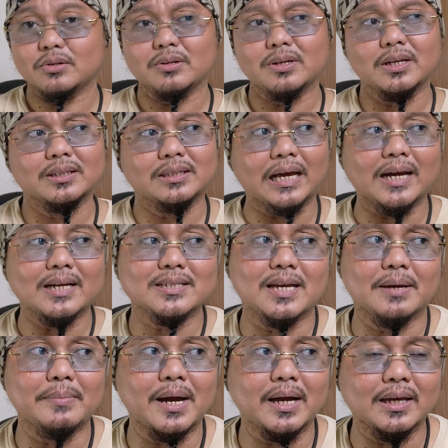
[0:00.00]
So, nagtaka
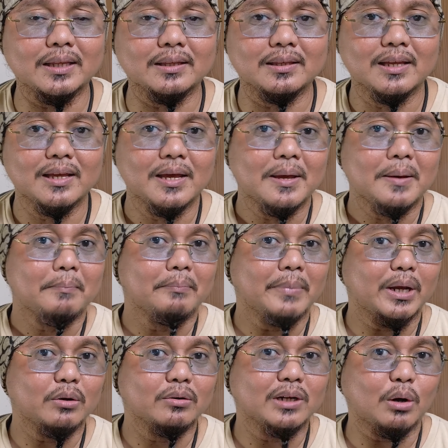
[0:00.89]
siya, bakit
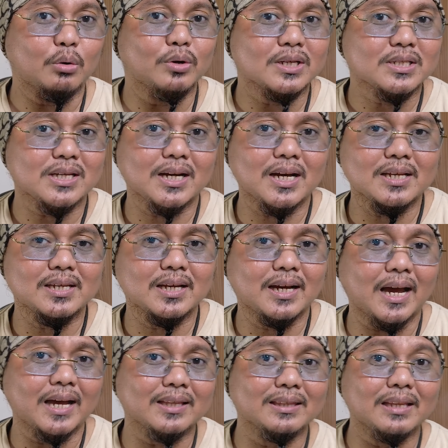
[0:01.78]
mayroong nauna sa
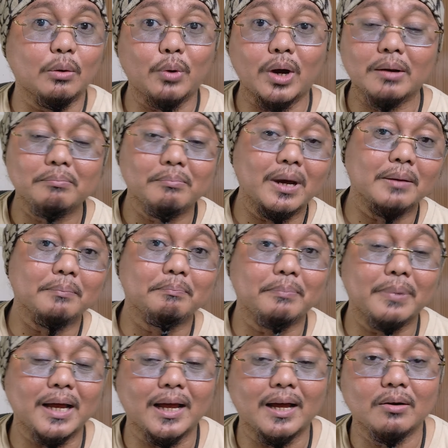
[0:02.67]
kanya kahit na one
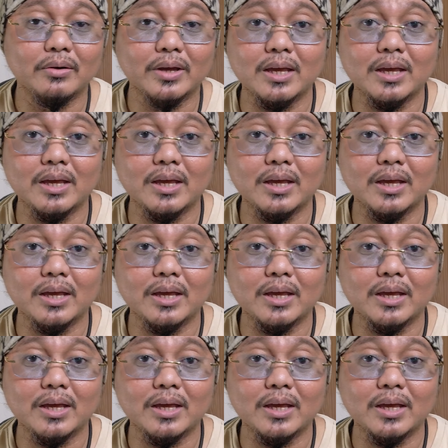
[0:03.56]
month pa.